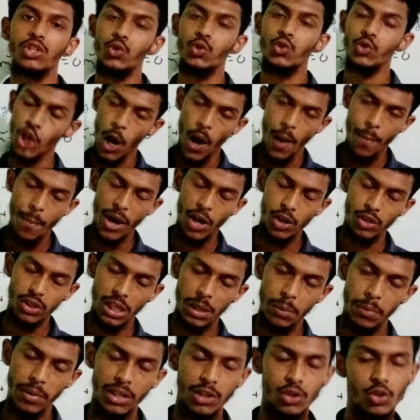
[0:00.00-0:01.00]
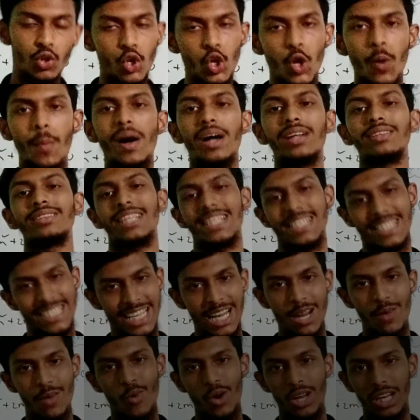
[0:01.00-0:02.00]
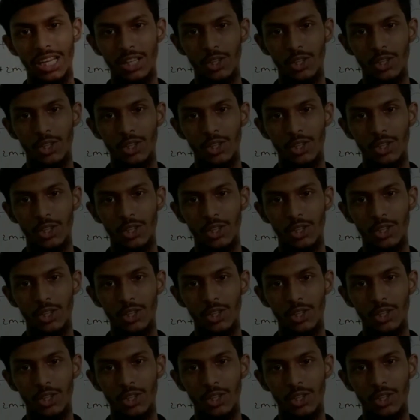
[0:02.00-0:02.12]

তো সবাই ভালো থাকবেন ধন্যবাদ আসসালামু